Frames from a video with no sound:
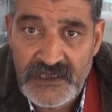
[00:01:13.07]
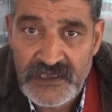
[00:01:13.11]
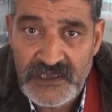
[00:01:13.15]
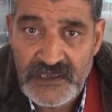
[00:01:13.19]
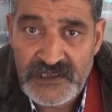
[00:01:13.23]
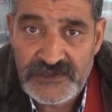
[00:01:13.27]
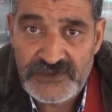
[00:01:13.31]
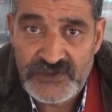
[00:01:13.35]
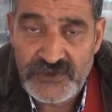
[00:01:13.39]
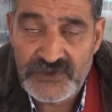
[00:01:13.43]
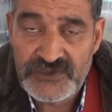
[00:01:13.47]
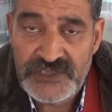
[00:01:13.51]

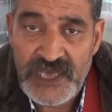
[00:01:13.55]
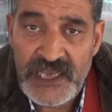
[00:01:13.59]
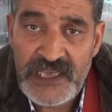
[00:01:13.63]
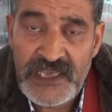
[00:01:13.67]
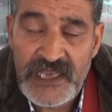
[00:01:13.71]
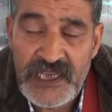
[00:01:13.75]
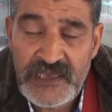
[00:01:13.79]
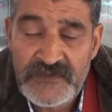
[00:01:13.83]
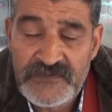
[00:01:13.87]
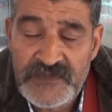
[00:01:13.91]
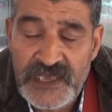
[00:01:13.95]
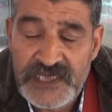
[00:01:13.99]
e, sosyal
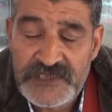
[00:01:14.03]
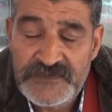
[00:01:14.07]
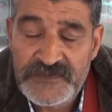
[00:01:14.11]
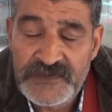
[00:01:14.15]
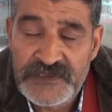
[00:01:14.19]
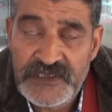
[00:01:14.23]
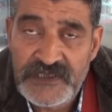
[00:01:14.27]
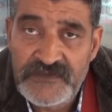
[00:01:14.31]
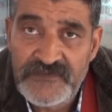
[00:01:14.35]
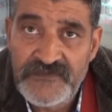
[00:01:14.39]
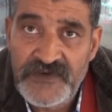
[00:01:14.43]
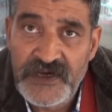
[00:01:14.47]

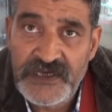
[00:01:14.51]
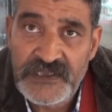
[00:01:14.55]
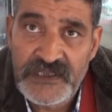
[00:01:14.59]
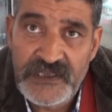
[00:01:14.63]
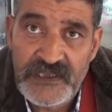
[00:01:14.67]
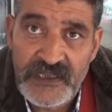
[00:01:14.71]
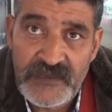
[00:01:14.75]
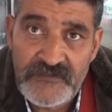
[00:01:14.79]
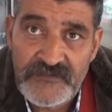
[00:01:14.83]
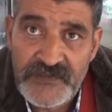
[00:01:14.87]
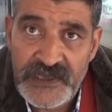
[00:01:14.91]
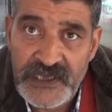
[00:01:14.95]
yardımlaşmadan
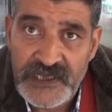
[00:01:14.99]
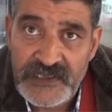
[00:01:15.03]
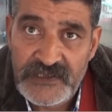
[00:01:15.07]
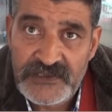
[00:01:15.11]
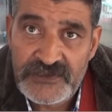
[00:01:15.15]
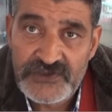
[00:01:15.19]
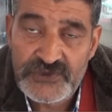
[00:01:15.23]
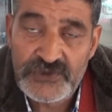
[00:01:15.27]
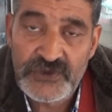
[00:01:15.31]
faydalanmayan,